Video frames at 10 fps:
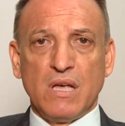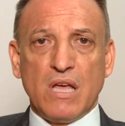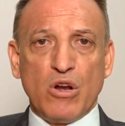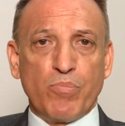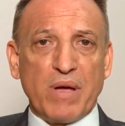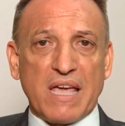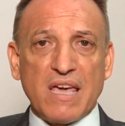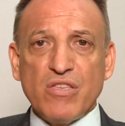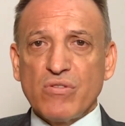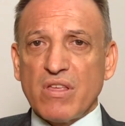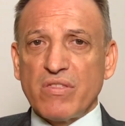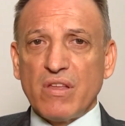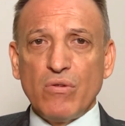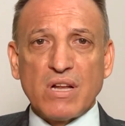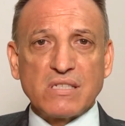en lo pequeño de
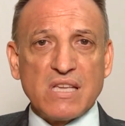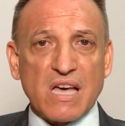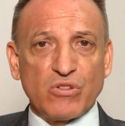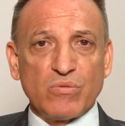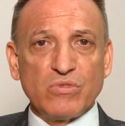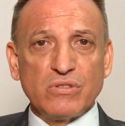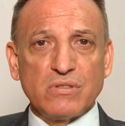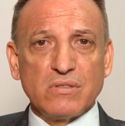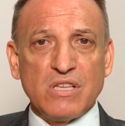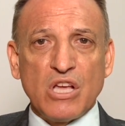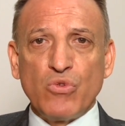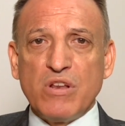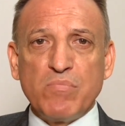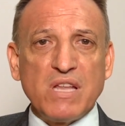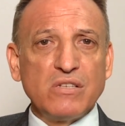células y átomos y en lo
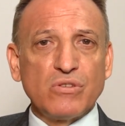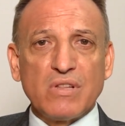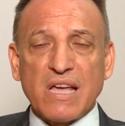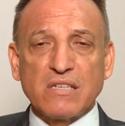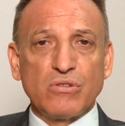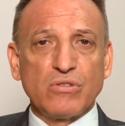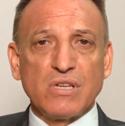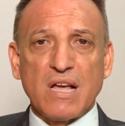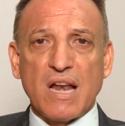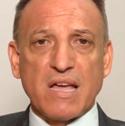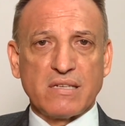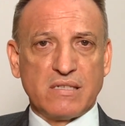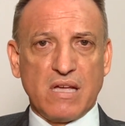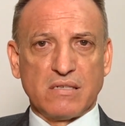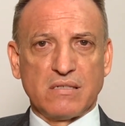inmenso de astros y
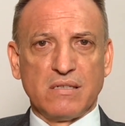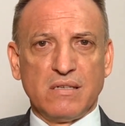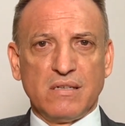galaxias